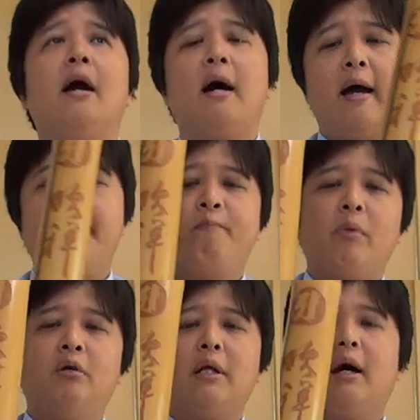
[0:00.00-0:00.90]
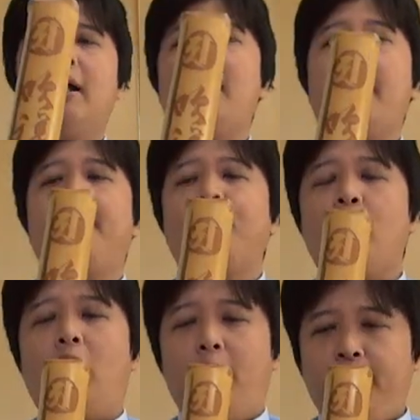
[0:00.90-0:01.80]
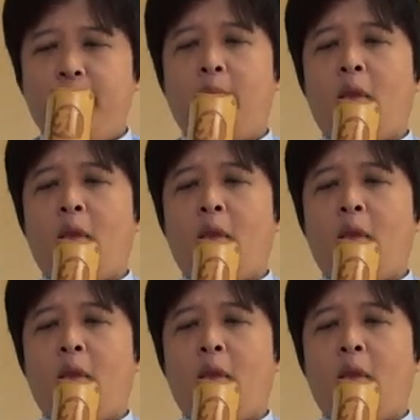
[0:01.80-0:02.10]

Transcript: はい。まあ普段から、こう。